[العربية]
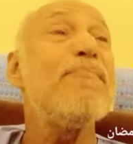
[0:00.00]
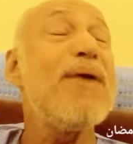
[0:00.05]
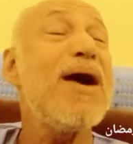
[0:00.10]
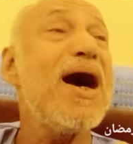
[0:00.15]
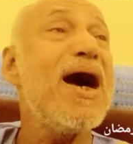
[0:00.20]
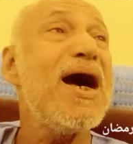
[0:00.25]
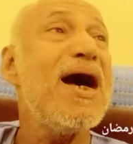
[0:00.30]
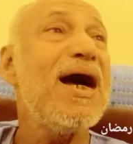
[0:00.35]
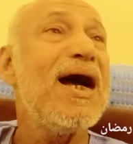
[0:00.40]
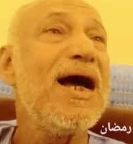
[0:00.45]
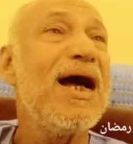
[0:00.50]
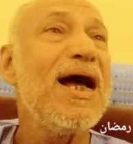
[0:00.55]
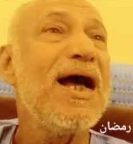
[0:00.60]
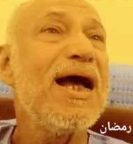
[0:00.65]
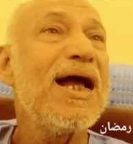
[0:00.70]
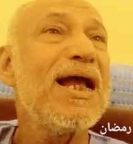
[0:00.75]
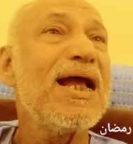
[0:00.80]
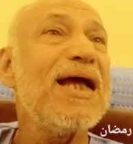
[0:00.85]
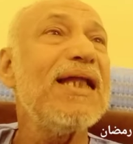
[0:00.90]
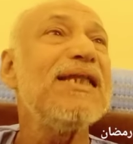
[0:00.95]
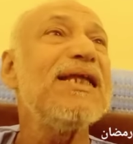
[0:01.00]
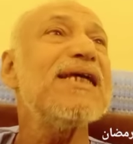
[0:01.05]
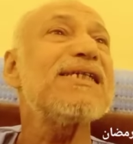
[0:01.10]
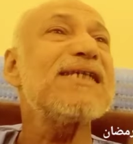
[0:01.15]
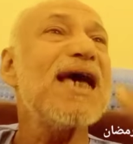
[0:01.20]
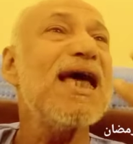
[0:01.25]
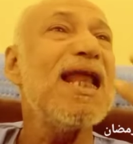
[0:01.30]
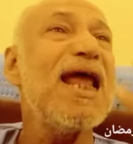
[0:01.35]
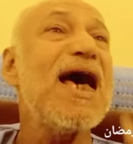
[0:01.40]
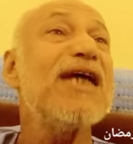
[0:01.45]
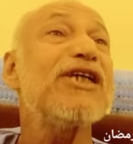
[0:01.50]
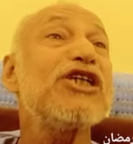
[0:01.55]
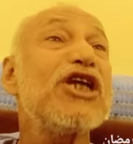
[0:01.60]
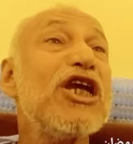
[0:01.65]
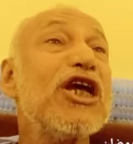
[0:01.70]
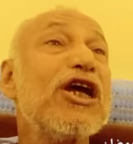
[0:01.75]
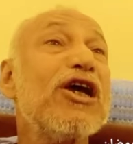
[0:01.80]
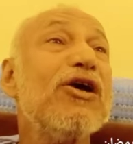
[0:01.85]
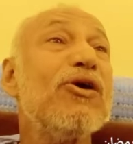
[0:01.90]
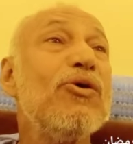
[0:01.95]
ما قد يسأل
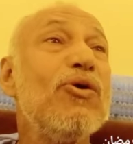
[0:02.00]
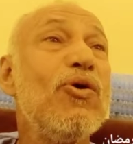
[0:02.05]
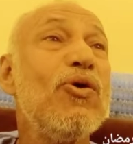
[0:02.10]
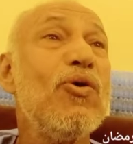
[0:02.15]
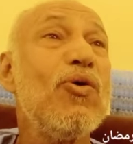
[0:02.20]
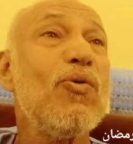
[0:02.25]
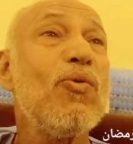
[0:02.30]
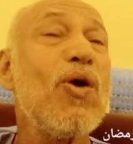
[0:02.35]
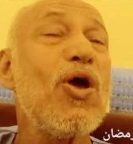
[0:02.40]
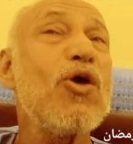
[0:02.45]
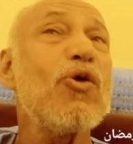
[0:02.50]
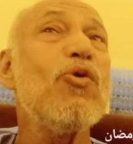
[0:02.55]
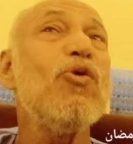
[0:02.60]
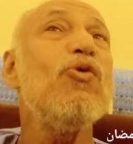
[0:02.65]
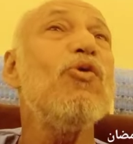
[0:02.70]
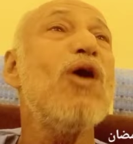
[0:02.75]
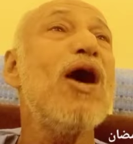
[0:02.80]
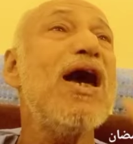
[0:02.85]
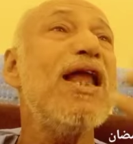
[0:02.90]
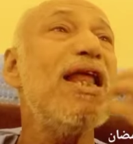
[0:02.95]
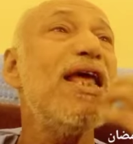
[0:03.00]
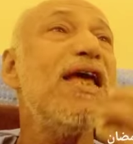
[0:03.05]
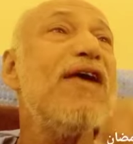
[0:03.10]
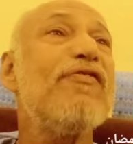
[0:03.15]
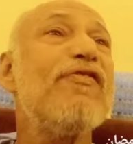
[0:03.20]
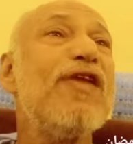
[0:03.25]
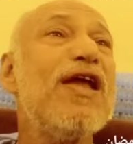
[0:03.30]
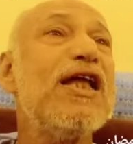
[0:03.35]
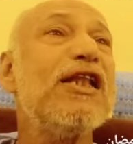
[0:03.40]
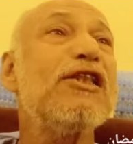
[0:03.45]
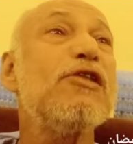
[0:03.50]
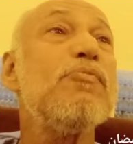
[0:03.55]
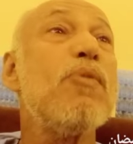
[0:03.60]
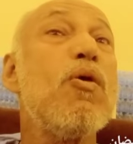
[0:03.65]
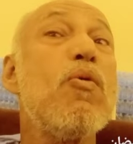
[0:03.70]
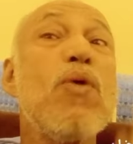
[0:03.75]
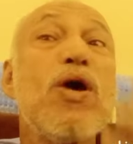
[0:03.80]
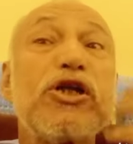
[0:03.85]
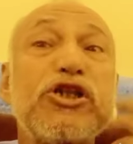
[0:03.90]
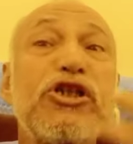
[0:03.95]
شيخ ويقول له أنا يا فلان
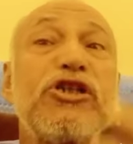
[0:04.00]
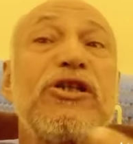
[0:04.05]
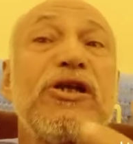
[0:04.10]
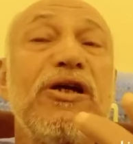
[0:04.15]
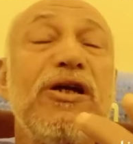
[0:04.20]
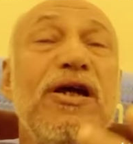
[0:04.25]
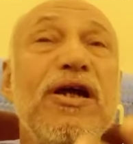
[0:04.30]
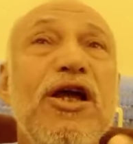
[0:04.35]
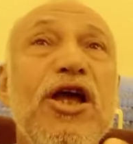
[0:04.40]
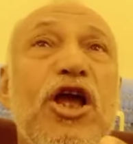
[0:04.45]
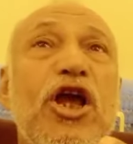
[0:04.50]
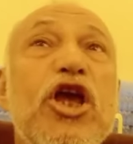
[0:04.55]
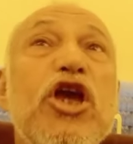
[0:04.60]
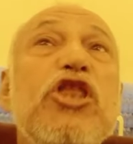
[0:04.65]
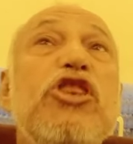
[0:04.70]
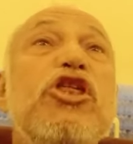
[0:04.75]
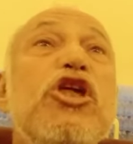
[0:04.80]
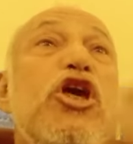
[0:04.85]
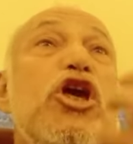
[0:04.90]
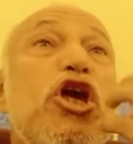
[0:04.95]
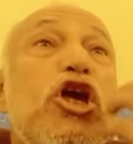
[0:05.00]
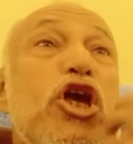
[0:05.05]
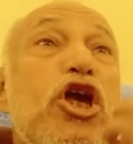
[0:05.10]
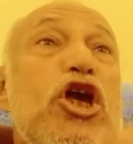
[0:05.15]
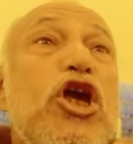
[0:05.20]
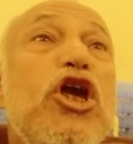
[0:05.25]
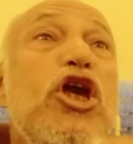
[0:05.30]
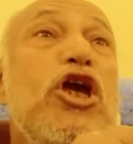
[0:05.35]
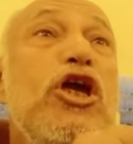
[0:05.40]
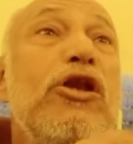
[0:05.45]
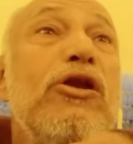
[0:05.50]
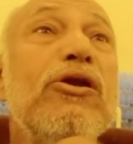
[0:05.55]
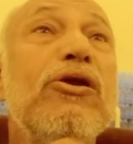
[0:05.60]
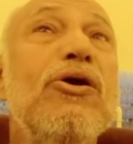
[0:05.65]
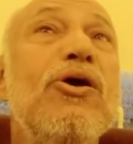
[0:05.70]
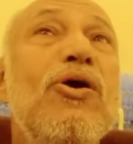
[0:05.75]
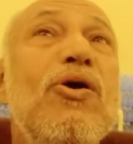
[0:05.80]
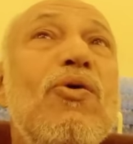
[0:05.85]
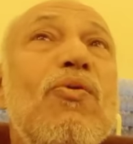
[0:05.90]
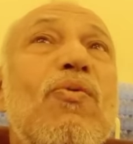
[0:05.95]
تموشت كثير
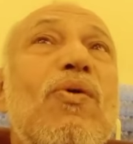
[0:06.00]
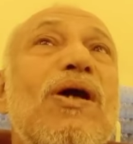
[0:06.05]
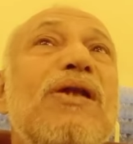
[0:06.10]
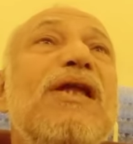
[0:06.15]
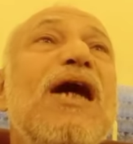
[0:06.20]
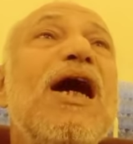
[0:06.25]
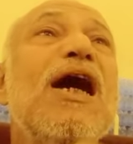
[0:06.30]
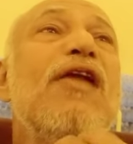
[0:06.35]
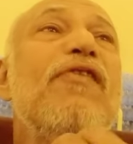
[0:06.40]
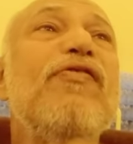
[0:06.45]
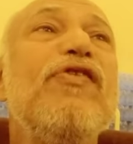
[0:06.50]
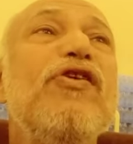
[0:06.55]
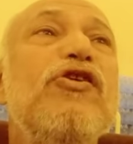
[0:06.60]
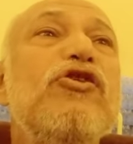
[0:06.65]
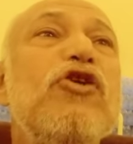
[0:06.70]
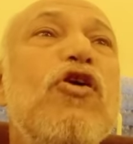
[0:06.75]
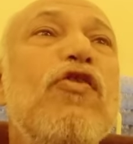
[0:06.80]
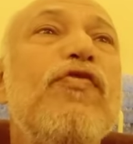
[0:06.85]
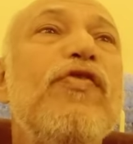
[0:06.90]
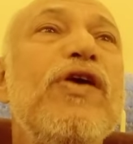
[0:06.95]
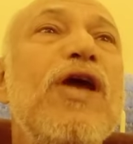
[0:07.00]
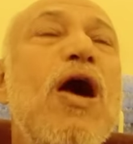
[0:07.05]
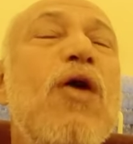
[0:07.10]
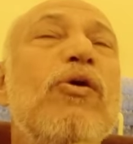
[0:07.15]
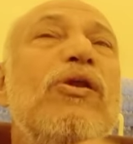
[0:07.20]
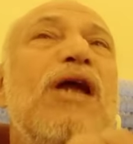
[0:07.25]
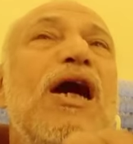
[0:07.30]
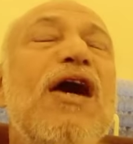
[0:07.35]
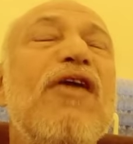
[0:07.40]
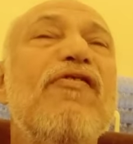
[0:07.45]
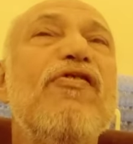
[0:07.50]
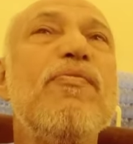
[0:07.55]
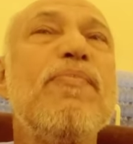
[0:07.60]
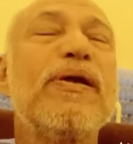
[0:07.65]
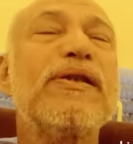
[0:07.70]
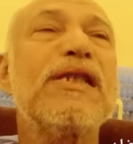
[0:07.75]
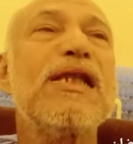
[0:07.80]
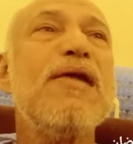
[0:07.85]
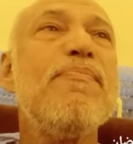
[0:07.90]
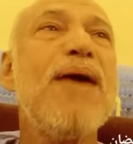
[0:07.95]
ودخل في جوفي أو دخل في
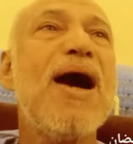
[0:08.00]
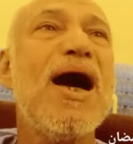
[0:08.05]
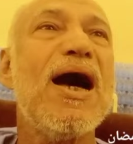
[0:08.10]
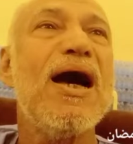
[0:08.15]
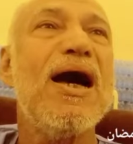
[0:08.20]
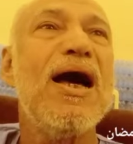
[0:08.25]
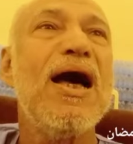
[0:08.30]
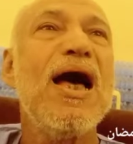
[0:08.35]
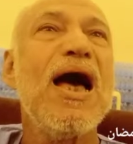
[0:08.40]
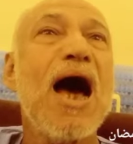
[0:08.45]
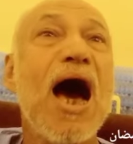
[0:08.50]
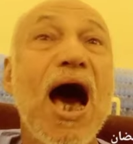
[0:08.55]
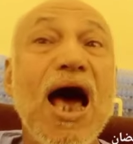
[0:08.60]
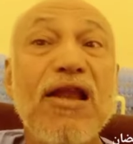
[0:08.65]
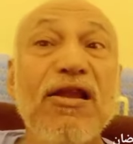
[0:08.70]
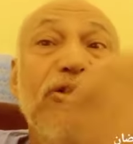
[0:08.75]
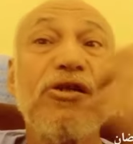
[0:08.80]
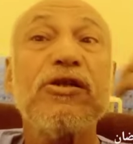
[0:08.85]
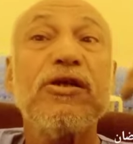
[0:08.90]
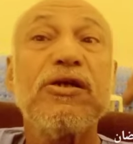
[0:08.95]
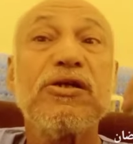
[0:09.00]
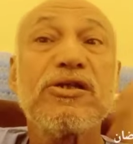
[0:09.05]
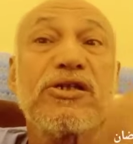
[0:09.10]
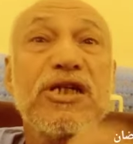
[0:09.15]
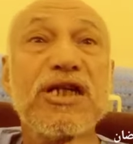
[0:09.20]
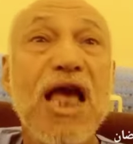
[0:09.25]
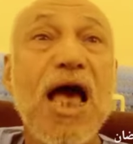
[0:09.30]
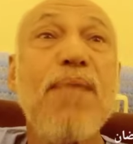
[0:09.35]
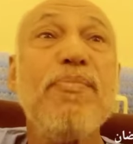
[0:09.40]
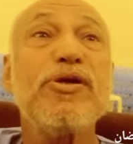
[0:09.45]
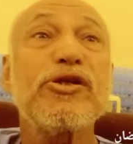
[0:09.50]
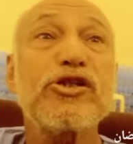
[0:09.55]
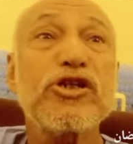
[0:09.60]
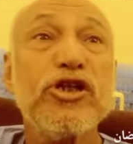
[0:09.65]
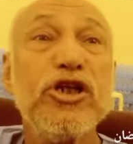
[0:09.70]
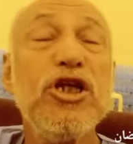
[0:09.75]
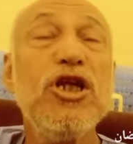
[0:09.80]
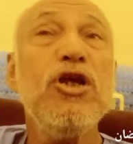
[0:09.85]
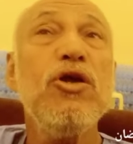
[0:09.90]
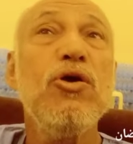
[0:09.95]
بطني ماء هل صيامي
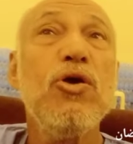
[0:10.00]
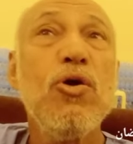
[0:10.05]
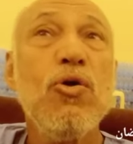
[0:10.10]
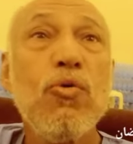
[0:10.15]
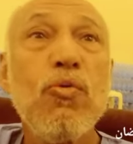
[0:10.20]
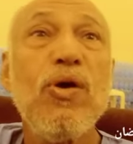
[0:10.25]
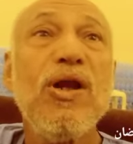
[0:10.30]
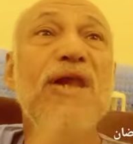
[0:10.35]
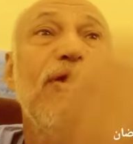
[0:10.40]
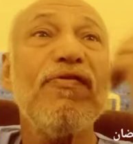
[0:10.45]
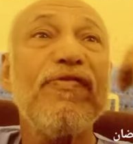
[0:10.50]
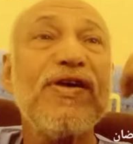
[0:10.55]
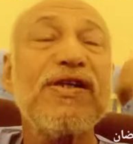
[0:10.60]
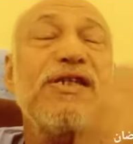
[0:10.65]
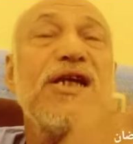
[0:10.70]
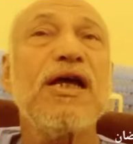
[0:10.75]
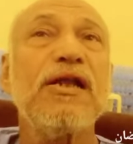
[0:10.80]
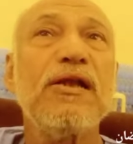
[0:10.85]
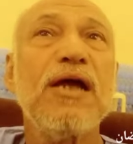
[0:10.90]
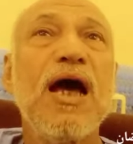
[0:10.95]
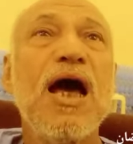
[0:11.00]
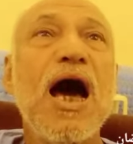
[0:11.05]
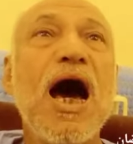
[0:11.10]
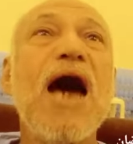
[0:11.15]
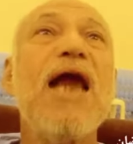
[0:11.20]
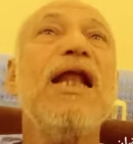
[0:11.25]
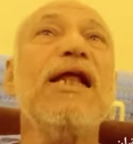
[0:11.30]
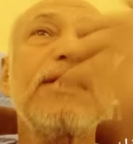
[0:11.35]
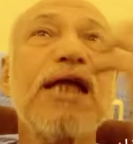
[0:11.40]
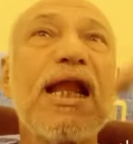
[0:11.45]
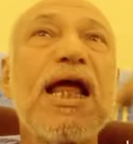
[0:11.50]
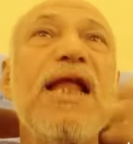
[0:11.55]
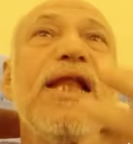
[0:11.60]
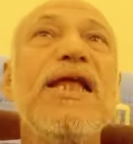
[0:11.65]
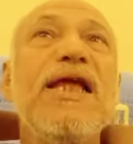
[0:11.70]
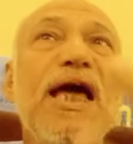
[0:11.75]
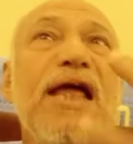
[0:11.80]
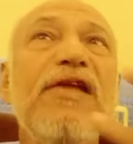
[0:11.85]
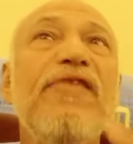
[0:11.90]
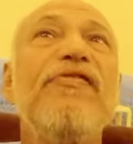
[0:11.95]
صحيح ولا فسد أنا
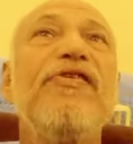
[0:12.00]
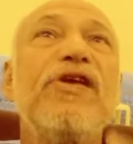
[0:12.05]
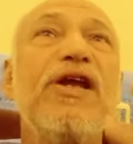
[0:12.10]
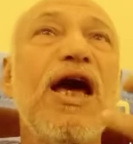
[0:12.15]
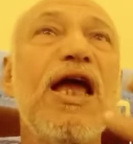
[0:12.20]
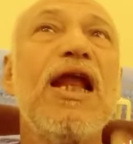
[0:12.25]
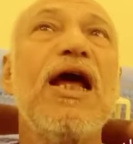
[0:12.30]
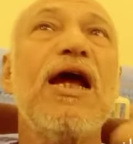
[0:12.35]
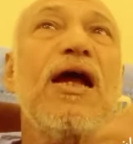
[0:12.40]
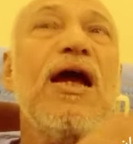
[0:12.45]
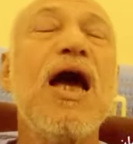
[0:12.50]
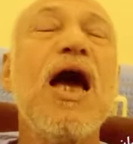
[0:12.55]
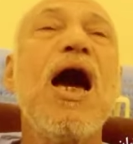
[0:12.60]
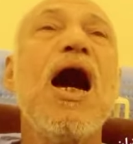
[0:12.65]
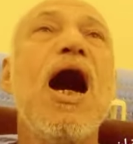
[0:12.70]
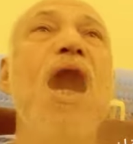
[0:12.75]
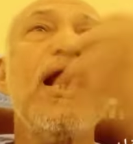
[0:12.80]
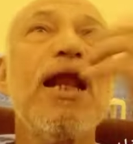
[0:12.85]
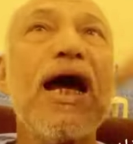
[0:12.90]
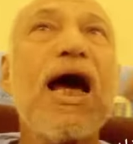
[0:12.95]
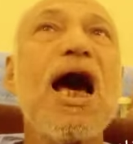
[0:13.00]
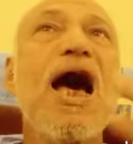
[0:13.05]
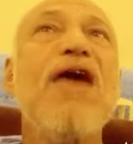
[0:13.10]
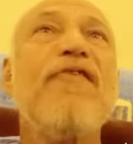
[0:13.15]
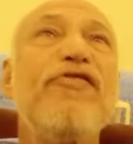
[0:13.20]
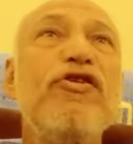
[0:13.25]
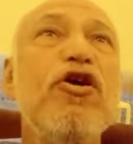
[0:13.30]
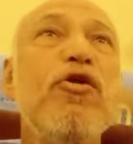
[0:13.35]
تراني يعني في الدلق أنا خايف